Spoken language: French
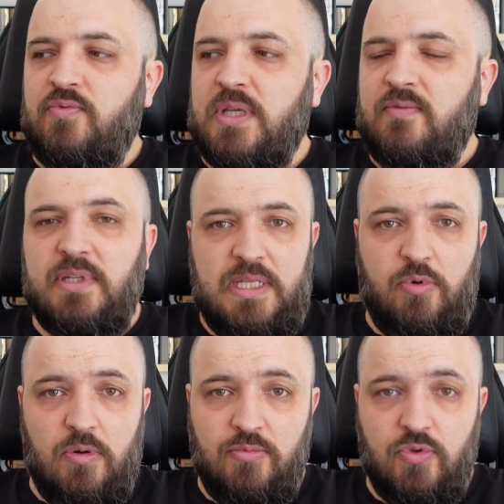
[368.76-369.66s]
vous avez des
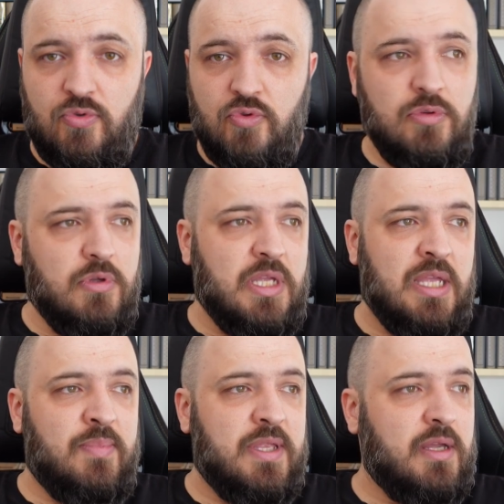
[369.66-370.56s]
problèmes de thunes,
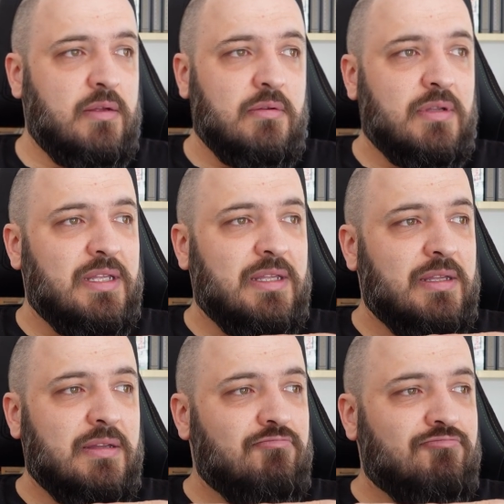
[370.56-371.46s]
eh bien,
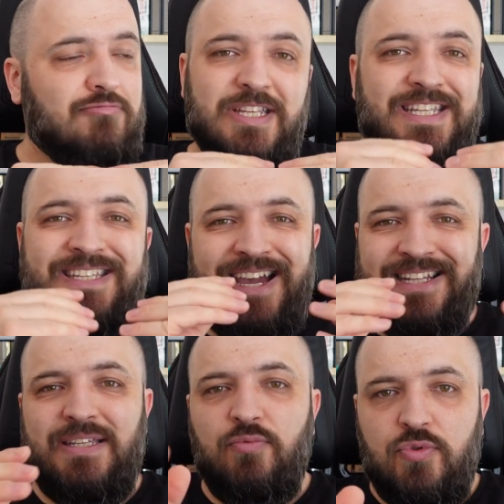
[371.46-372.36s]

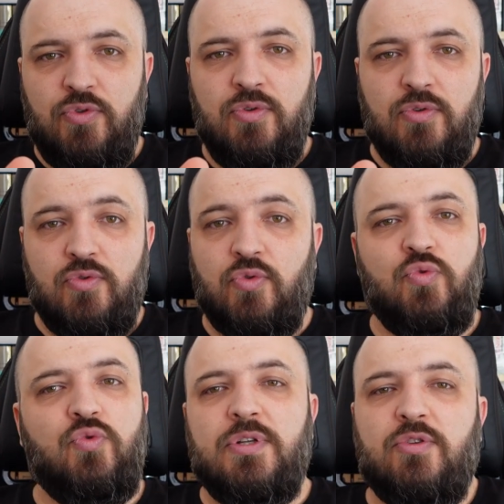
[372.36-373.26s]
gardez vos thunes,
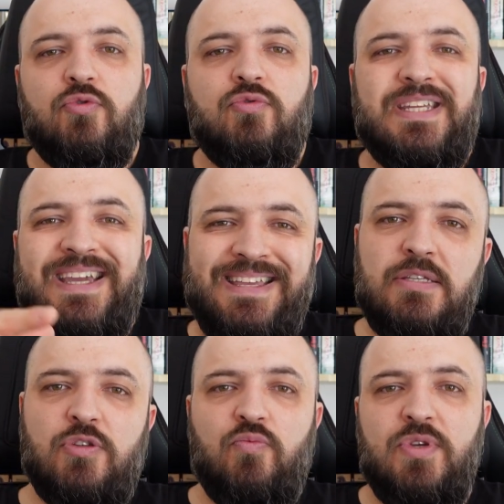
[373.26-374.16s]
surtout qu'on est dans une
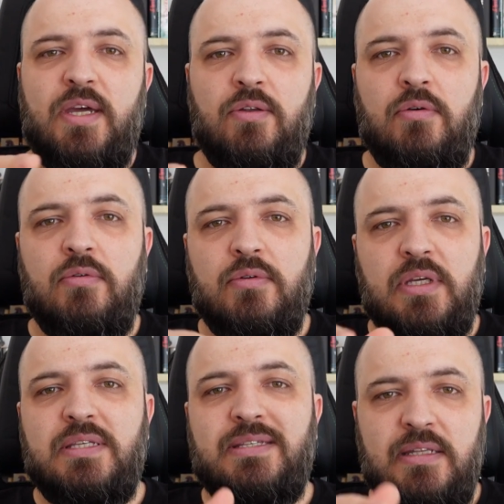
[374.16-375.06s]
crise depuis un an, une
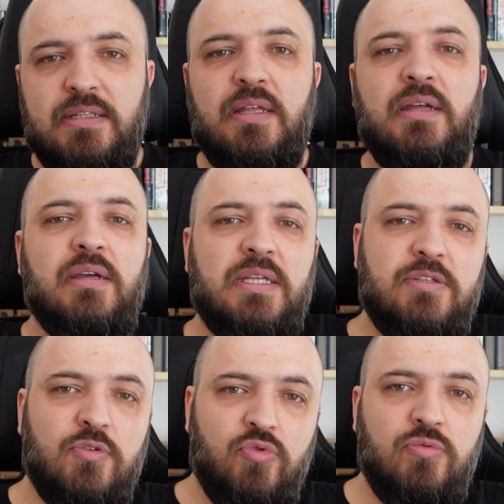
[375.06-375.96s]
crise sanitaire qui
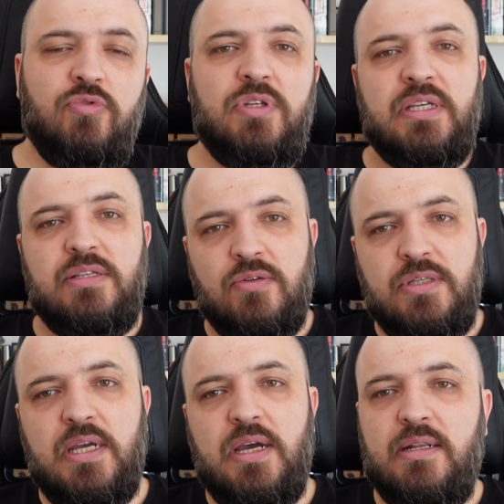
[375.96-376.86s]
se double d'une crise
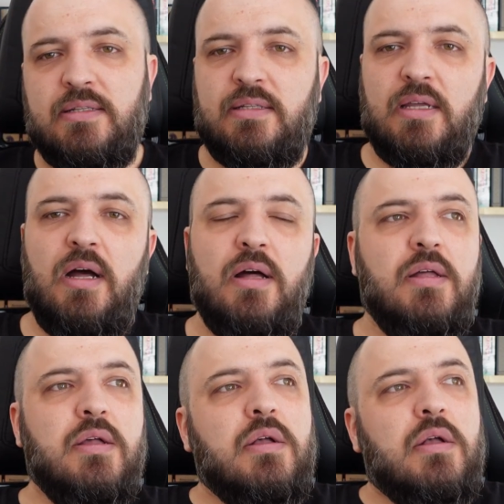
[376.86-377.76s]
sociale, etc.
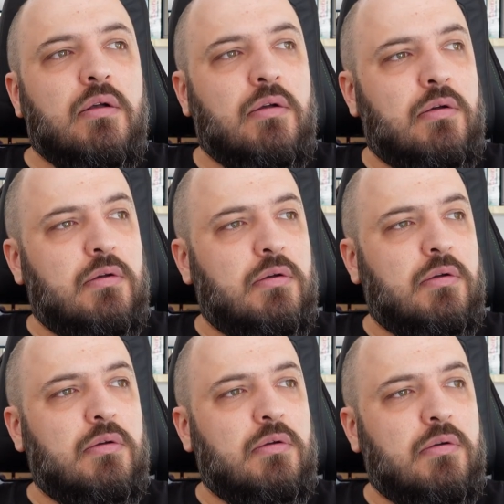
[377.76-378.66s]

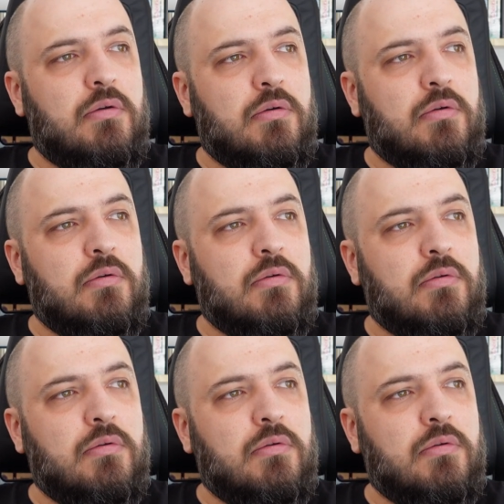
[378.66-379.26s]
Euh,